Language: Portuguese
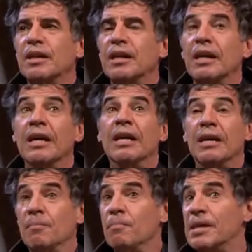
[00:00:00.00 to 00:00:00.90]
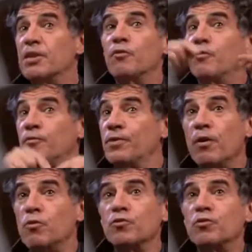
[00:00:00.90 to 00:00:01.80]
É, mas eu
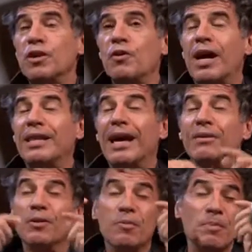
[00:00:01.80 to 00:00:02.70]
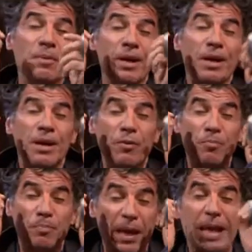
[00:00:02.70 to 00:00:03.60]
não consultei o caderno. Eu, eu
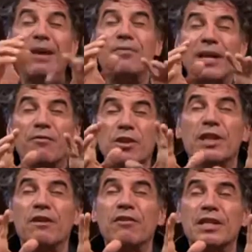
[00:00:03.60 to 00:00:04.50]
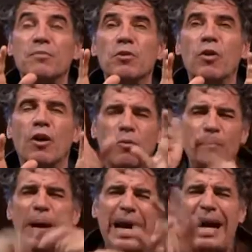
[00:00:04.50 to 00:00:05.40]
peguei e falei, vou escrever esse monólogo.
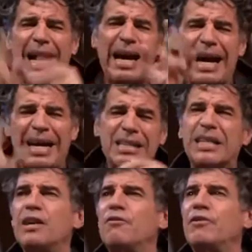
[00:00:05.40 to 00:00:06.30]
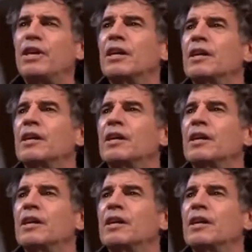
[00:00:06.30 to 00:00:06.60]
Pá, escrevi.